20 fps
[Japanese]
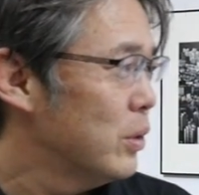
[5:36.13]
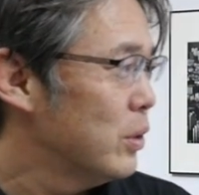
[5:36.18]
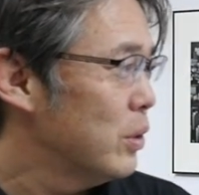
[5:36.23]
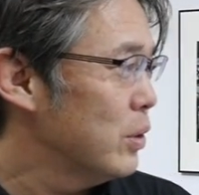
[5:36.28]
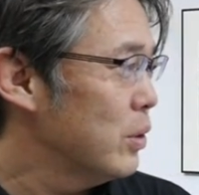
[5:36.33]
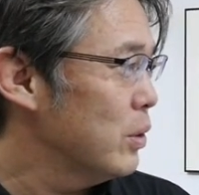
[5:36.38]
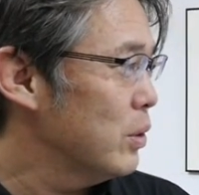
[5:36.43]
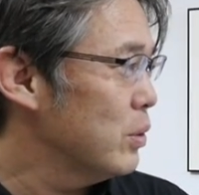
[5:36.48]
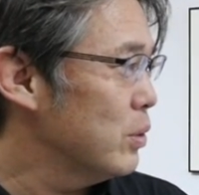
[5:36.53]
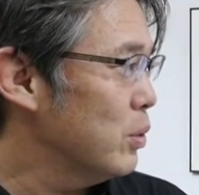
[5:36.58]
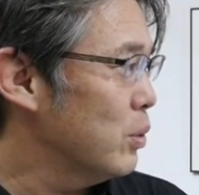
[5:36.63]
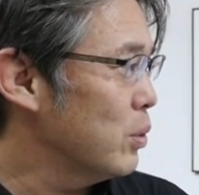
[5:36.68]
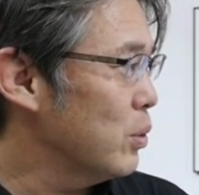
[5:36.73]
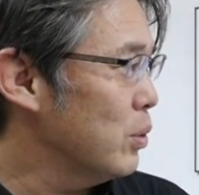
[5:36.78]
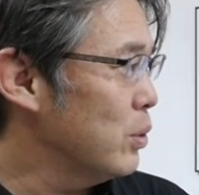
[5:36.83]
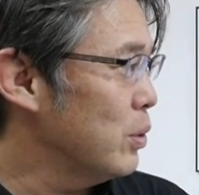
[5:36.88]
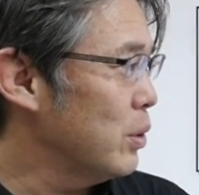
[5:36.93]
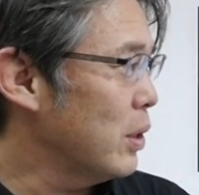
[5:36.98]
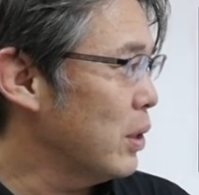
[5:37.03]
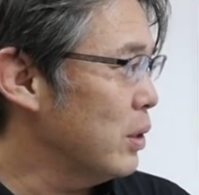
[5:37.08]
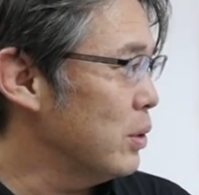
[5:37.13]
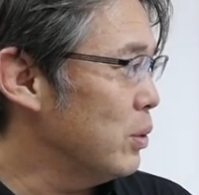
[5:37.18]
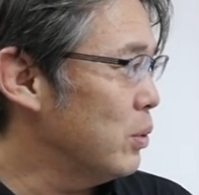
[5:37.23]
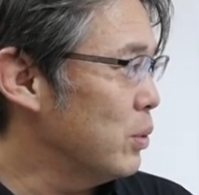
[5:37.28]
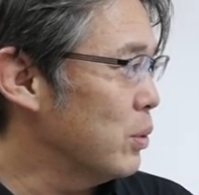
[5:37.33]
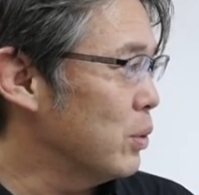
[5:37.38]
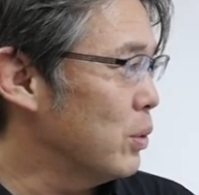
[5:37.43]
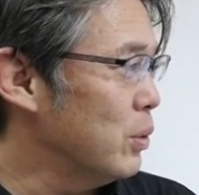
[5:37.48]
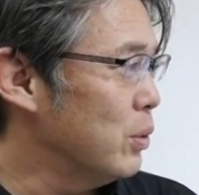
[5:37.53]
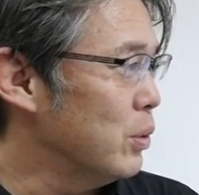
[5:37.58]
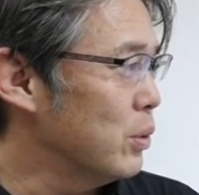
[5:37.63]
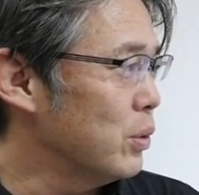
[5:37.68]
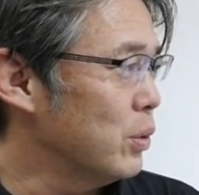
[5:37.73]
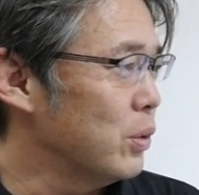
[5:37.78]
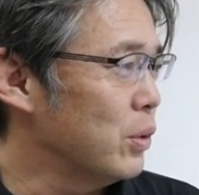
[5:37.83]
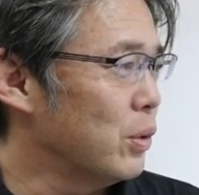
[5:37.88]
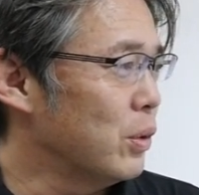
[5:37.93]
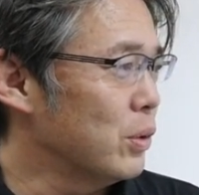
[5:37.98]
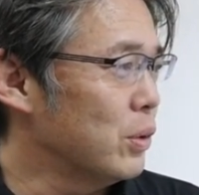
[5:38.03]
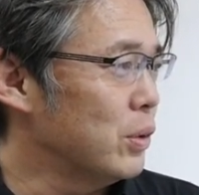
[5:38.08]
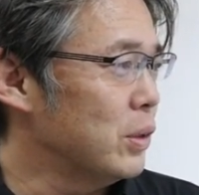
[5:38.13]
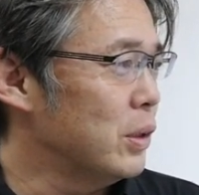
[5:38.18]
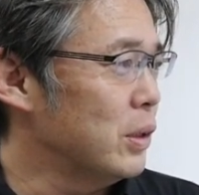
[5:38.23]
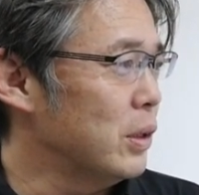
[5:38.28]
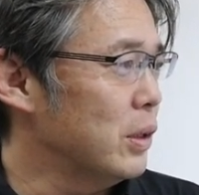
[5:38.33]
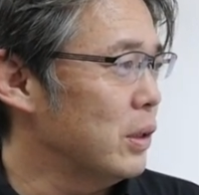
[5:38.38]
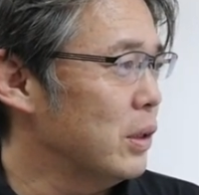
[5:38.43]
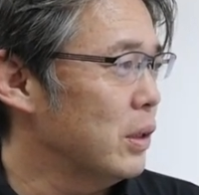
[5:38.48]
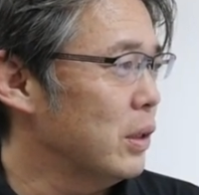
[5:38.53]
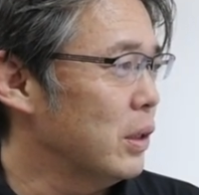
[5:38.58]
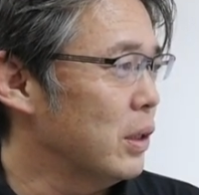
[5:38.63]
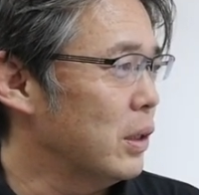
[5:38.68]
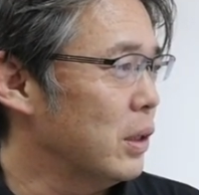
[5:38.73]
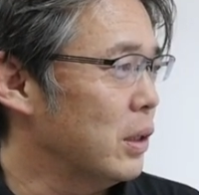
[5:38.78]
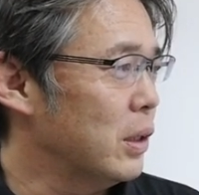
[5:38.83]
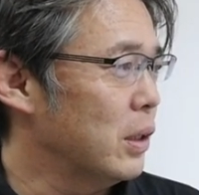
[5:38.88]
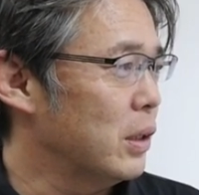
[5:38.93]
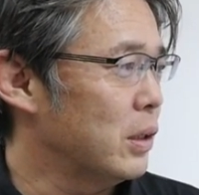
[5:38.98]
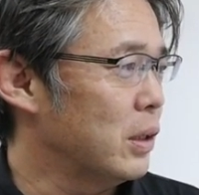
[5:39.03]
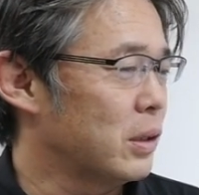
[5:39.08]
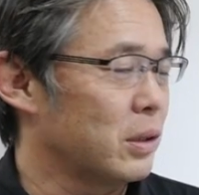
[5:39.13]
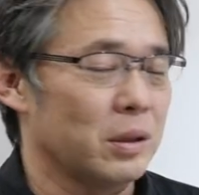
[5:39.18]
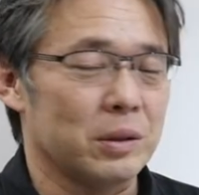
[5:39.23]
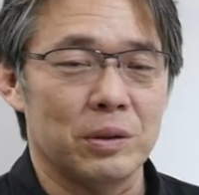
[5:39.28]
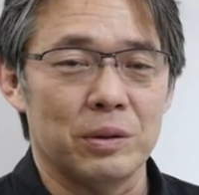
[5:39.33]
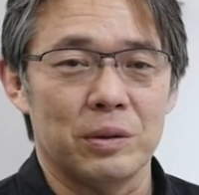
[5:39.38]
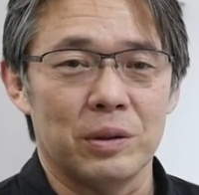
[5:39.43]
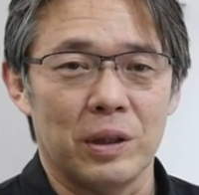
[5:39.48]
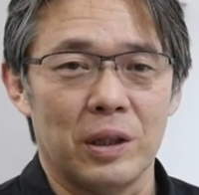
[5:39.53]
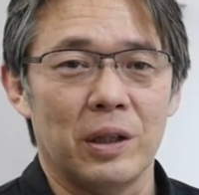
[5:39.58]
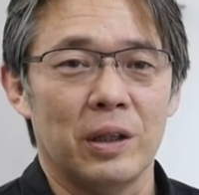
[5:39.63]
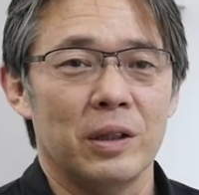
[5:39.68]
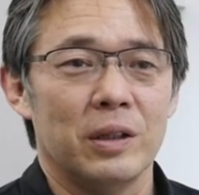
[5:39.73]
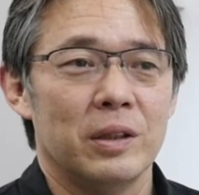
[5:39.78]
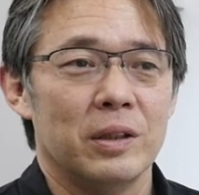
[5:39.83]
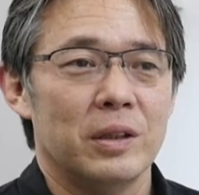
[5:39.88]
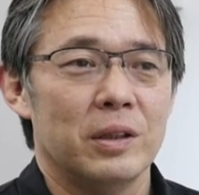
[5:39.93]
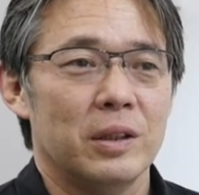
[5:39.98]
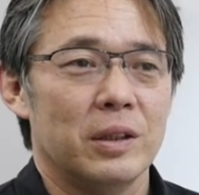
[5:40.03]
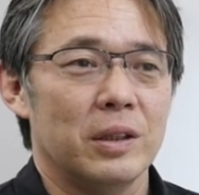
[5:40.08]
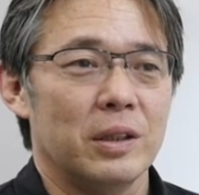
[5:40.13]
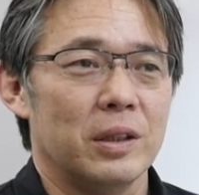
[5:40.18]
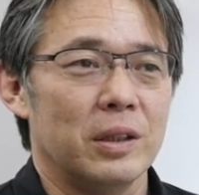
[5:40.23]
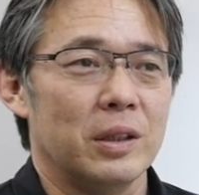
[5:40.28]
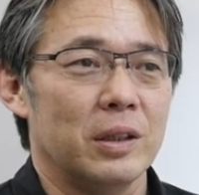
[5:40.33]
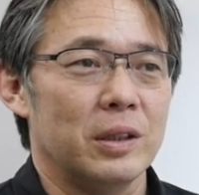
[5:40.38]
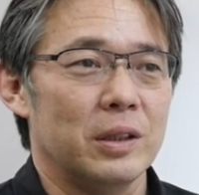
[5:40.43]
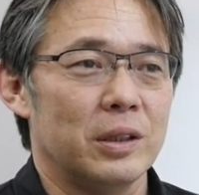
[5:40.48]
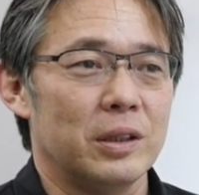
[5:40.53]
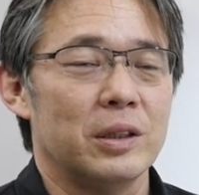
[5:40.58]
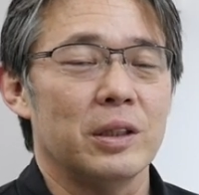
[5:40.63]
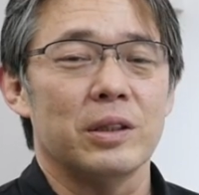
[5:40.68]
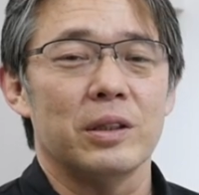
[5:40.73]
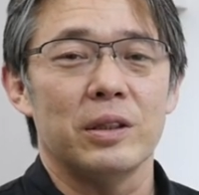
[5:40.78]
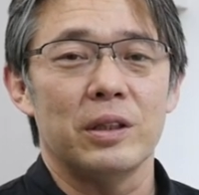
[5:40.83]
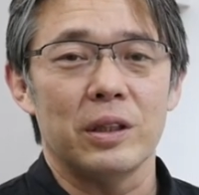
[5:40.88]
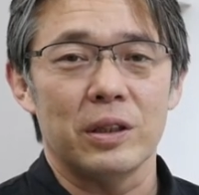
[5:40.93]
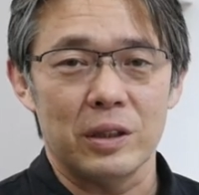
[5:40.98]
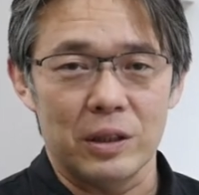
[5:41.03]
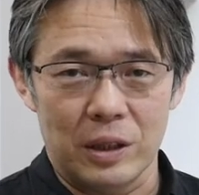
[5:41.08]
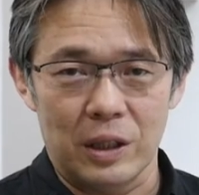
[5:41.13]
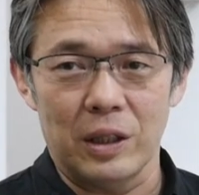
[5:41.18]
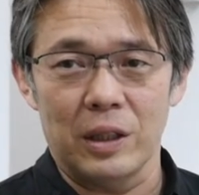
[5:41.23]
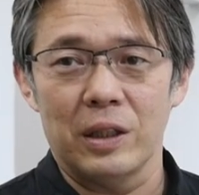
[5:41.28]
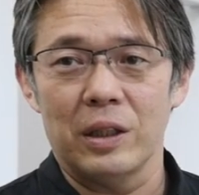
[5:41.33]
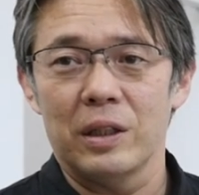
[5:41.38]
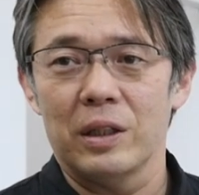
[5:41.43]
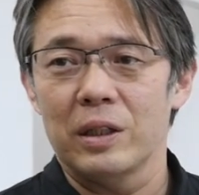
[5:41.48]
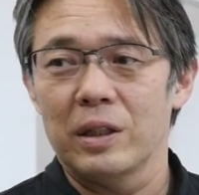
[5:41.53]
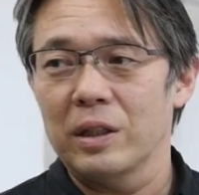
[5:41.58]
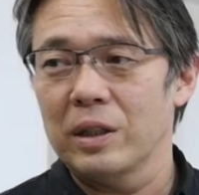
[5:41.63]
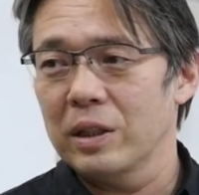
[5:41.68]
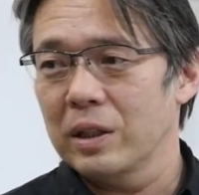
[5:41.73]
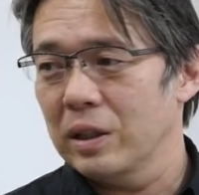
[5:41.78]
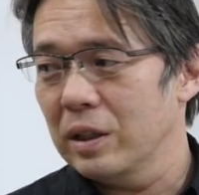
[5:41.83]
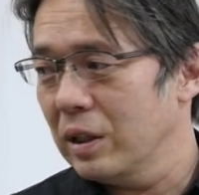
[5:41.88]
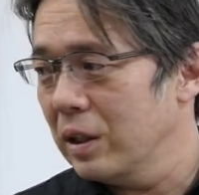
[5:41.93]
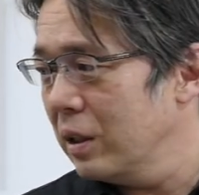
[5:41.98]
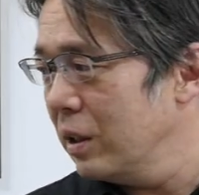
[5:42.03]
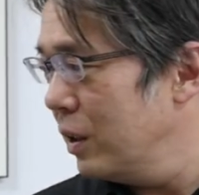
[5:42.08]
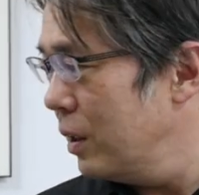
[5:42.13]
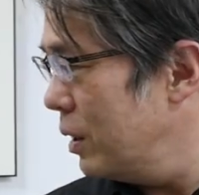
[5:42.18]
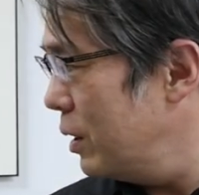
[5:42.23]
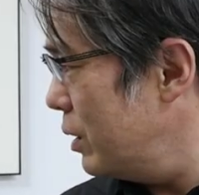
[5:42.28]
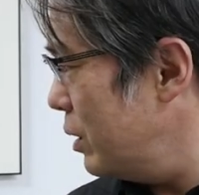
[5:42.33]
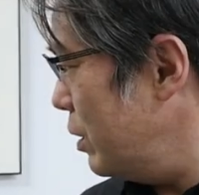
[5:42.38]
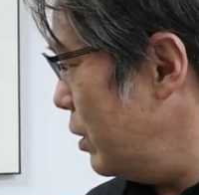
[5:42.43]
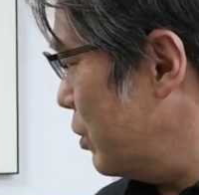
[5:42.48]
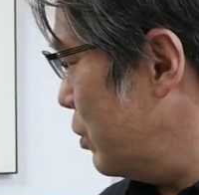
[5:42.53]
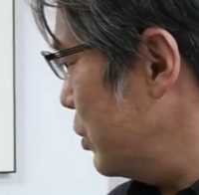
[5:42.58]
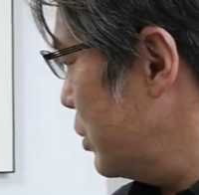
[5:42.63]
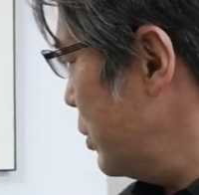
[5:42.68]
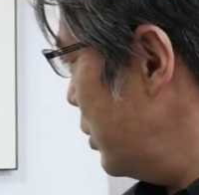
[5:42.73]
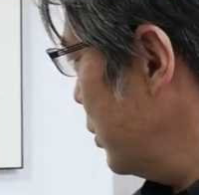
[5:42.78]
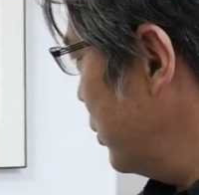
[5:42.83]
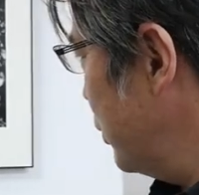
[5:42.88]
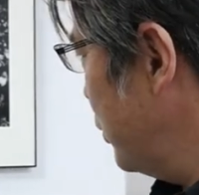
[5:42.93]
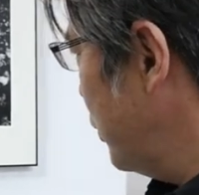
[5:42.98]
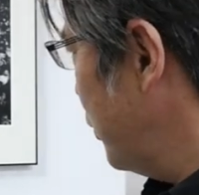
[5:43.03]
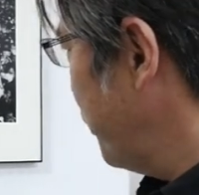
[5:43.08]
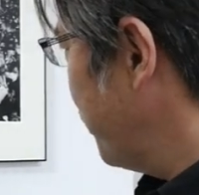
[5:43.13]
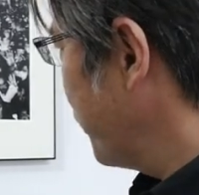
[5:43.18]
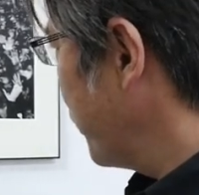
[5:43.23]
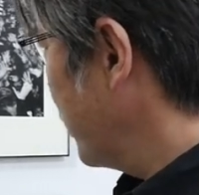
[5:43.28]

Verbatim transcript: の状況の中の香港を撮ることに、えー、なったというのが、えー、いきさつですねでこちらの、